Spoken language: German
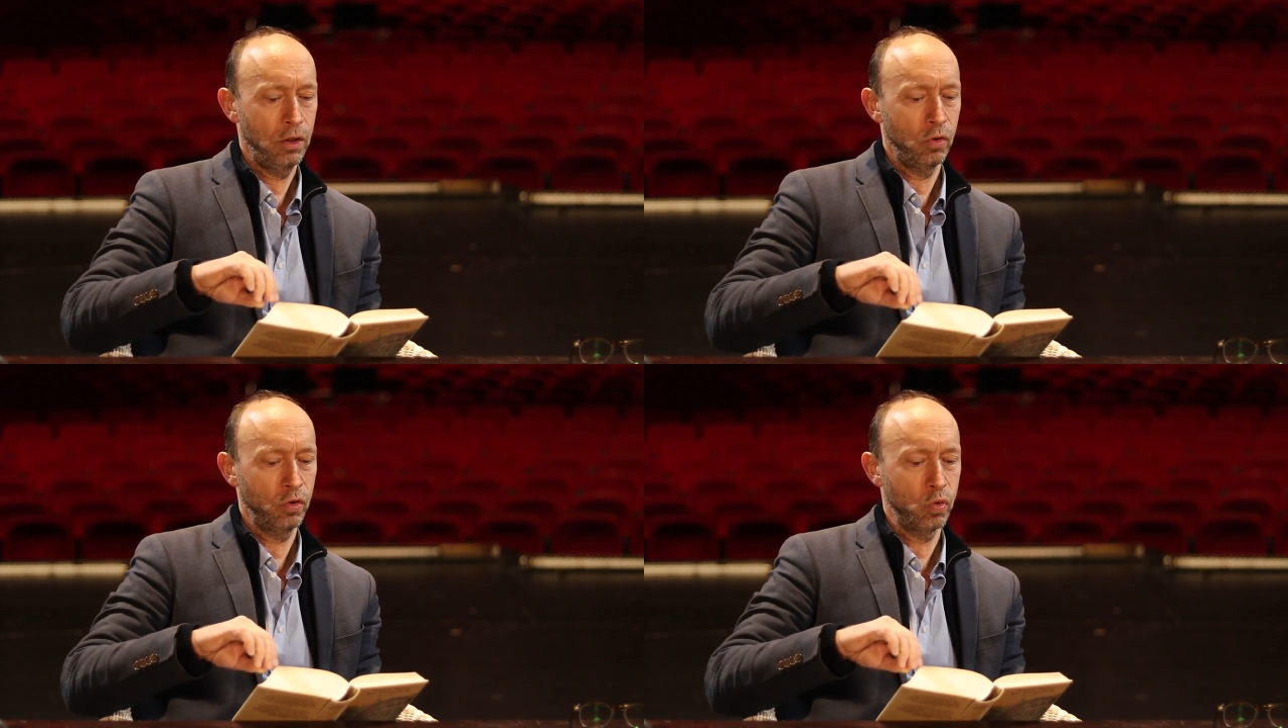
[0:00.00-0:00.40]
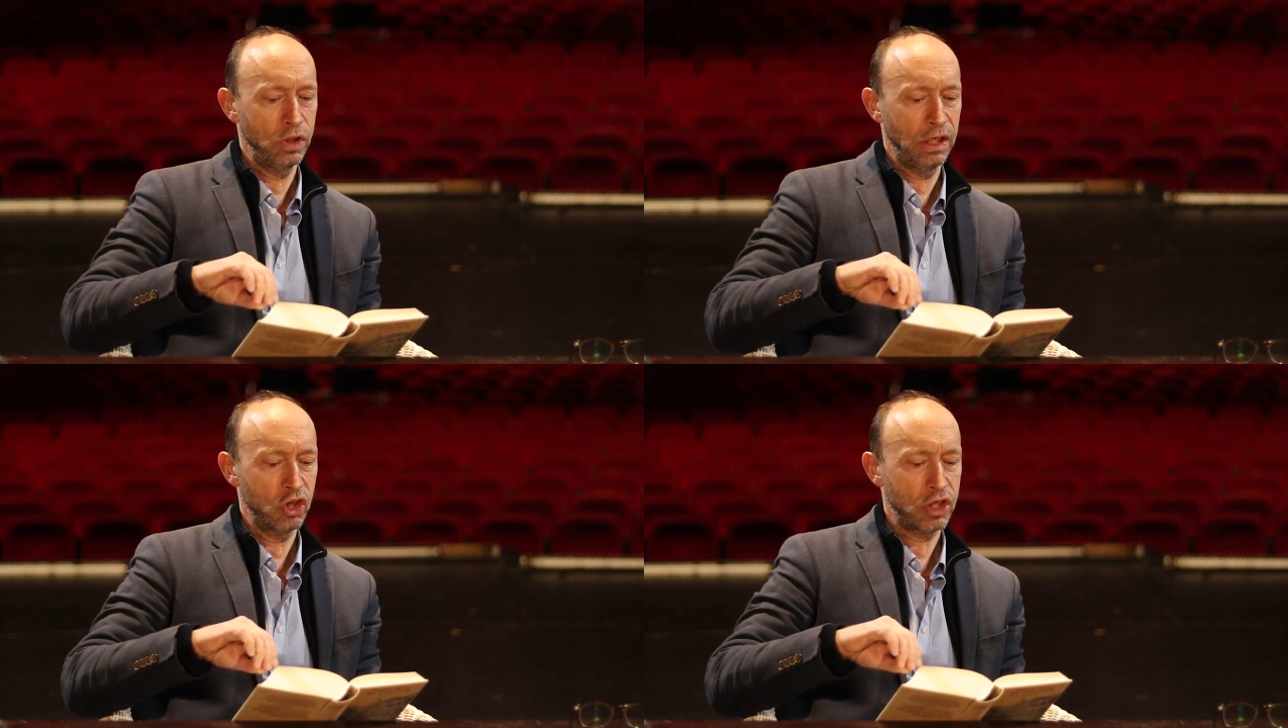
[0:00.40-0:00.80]
und
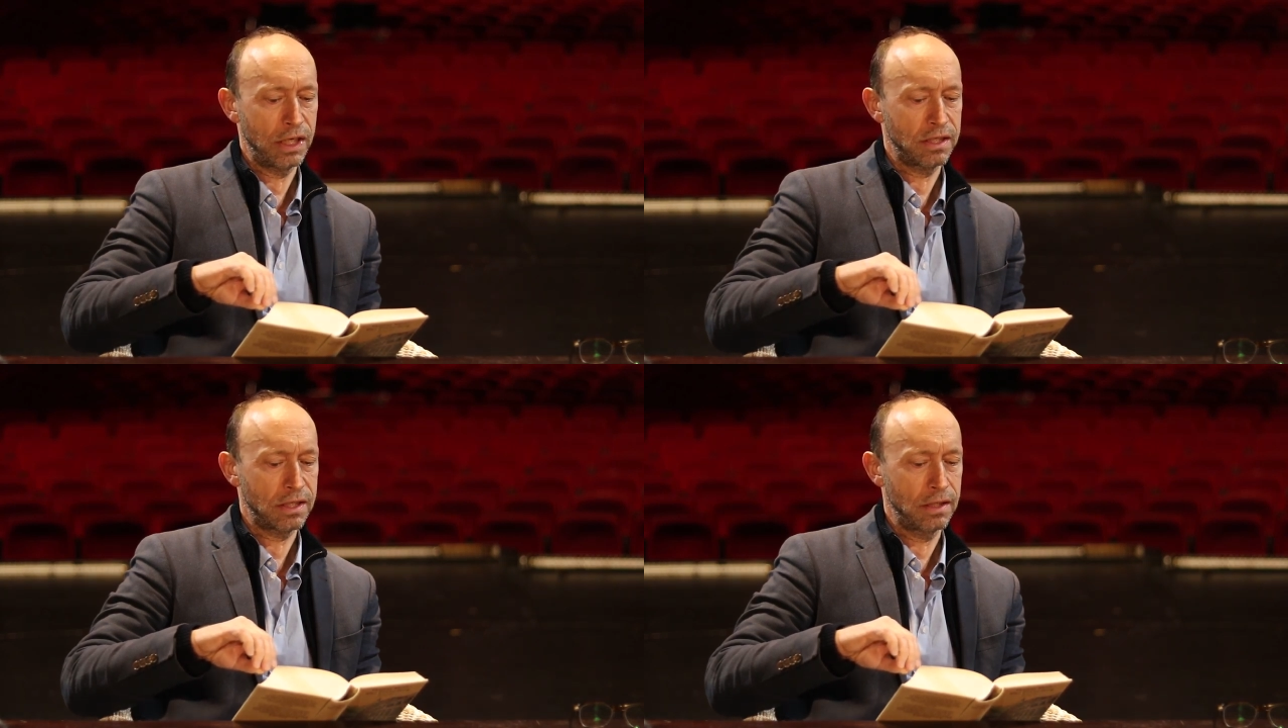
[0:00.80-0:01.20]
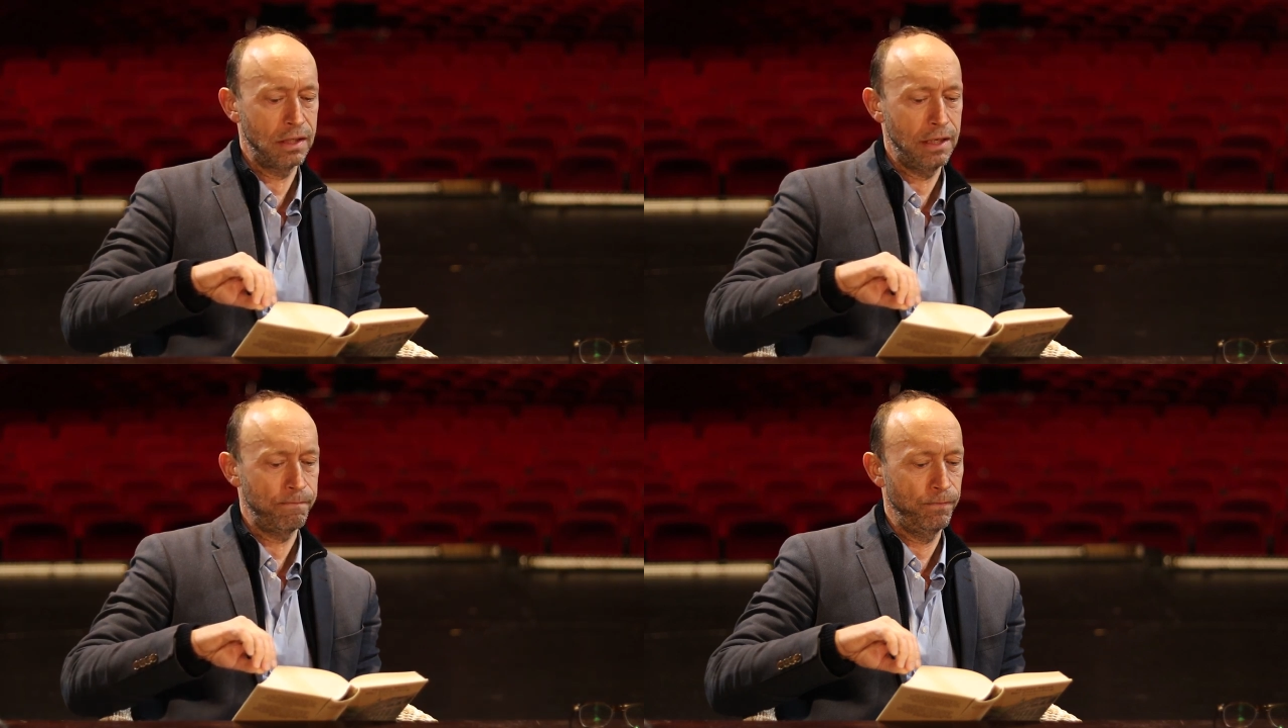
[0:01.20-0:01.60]
gut die
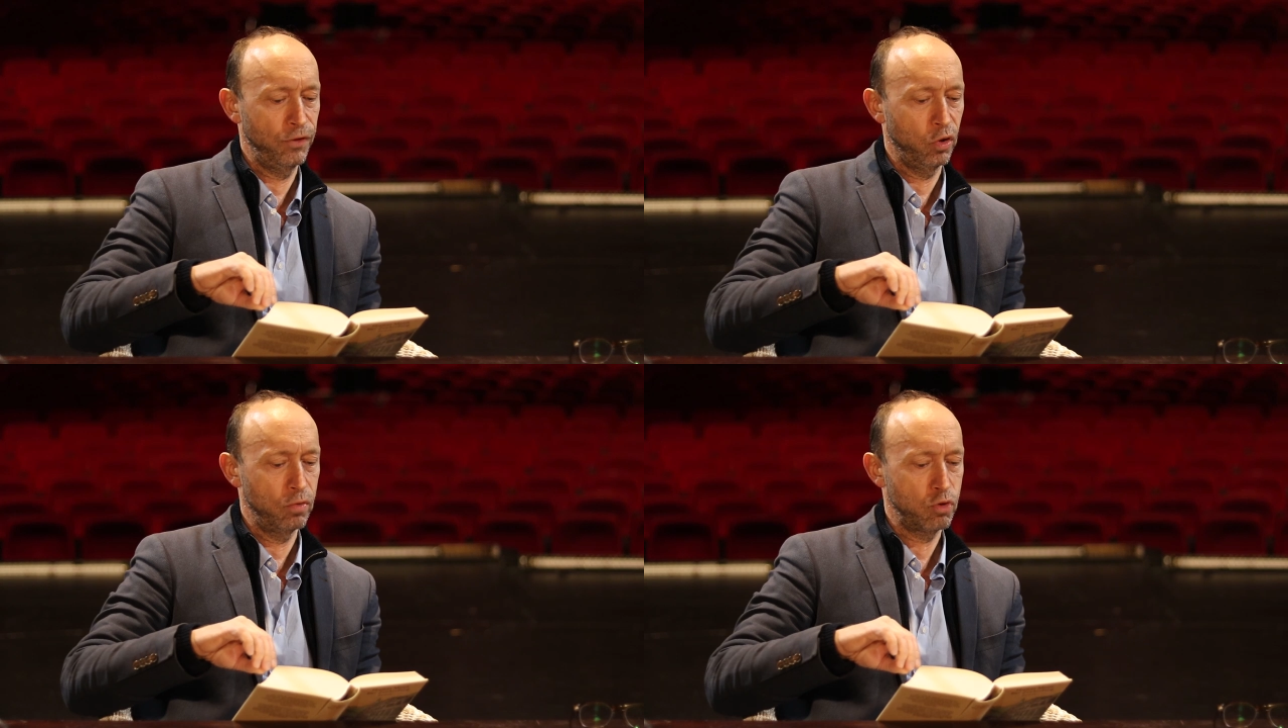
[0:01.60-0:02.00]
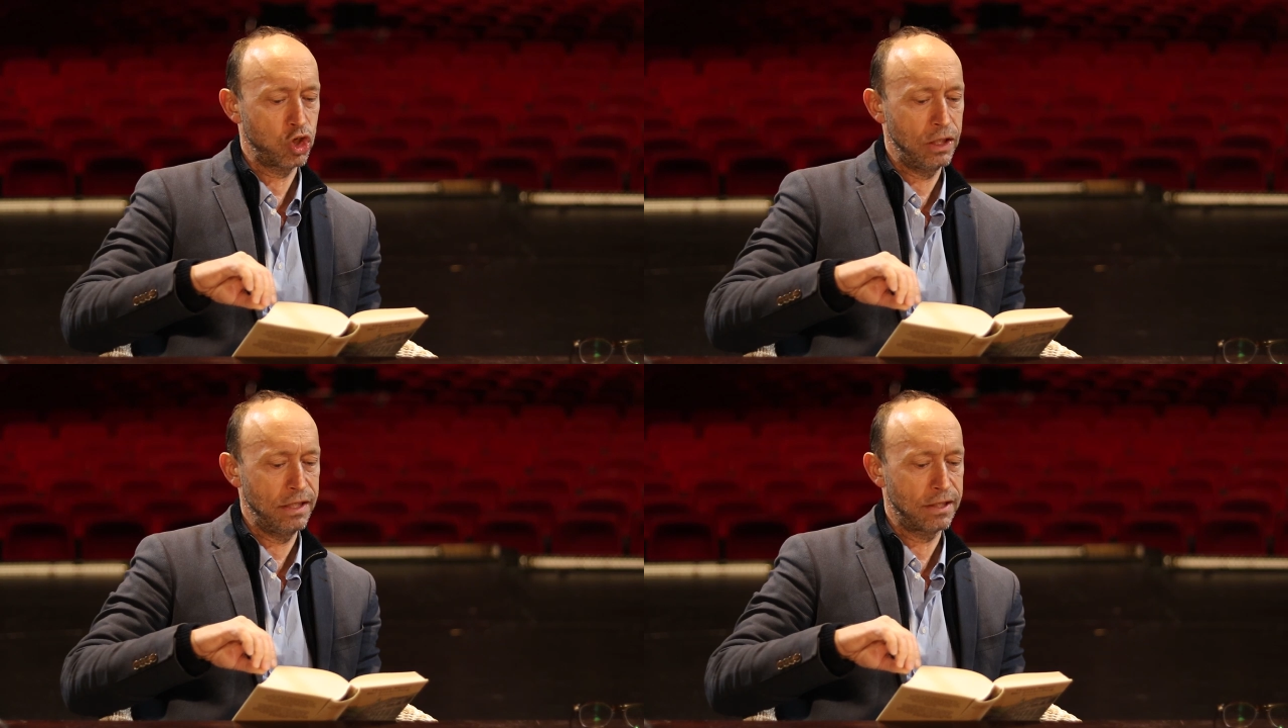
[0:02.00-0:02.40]
geschätzten Lippen drum
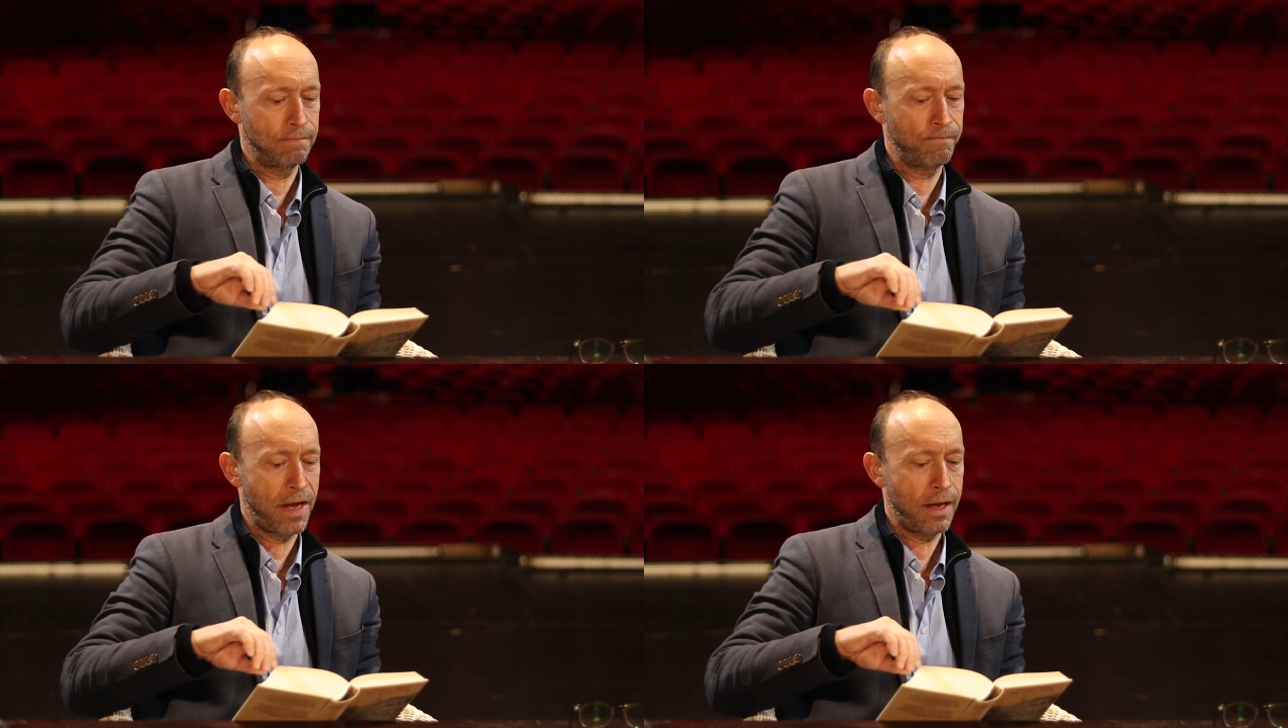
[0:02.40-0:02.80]
schließen.